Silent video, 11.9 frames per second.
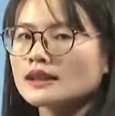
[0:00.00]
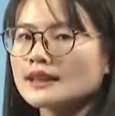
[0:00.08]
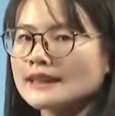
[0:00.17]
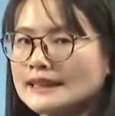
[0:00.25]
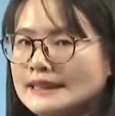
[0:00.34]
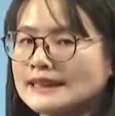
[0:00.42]

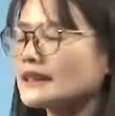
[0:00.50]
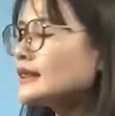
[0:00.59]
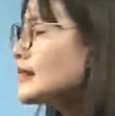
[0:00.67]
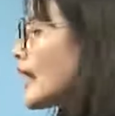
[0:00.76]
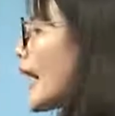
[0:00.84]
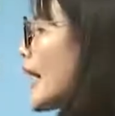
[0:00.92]

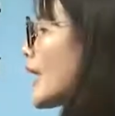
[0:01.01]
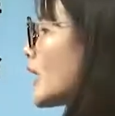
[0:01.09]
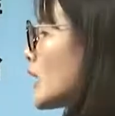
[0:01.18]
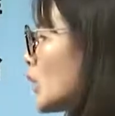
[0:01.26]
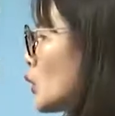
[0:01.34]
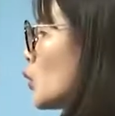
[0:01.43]
亭台
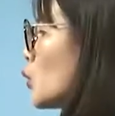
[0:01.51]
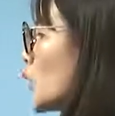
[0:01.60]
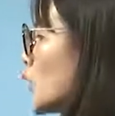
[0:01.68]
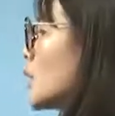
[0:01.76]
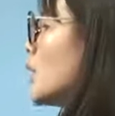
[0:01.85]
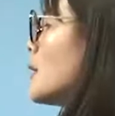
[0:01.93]
楼
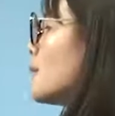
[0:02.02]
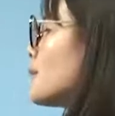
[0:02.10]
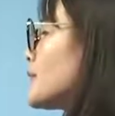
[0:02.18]
阁。